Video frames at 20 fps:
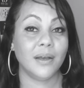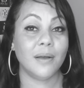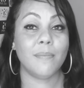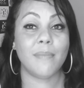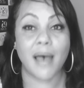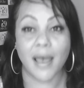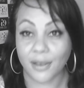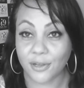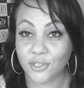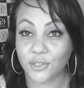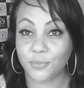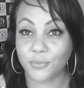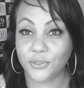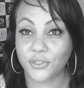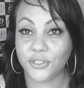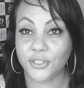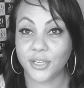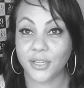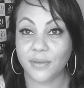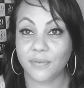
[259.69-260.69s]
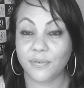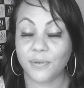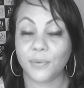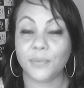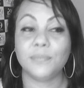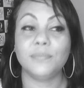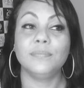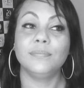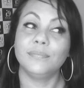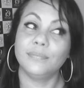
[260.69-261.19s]
Marketing multinível,
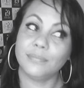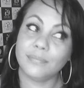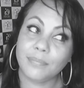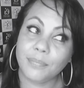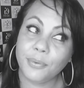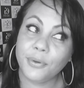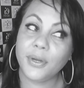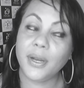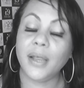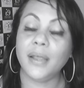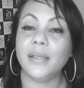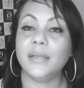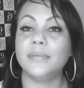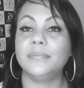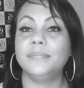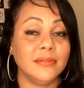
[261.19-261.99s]
por aí.